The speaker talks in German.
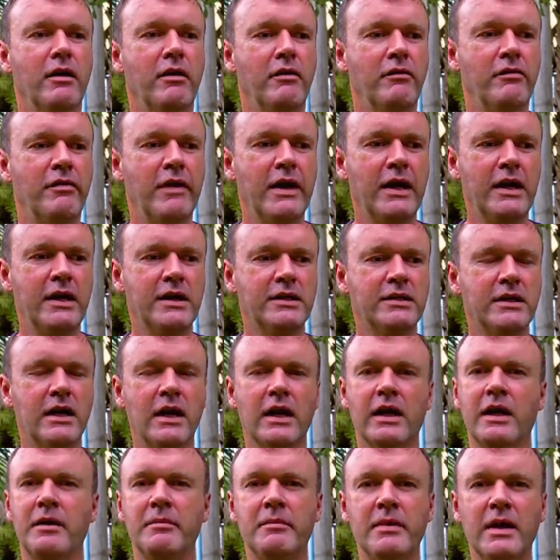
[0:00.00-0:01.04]
weil ich ja
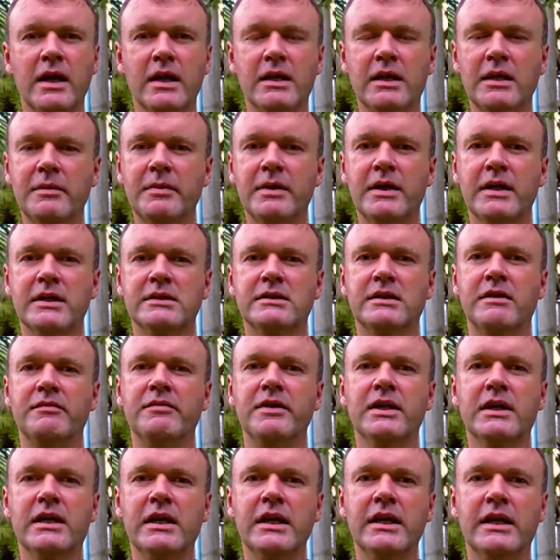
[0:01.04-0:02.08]
äh, gemerkt habe, dass da
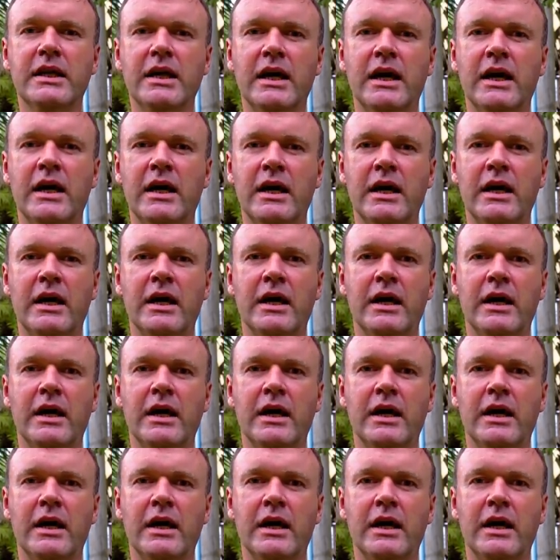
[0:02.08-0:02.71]
wirklich äh, äh,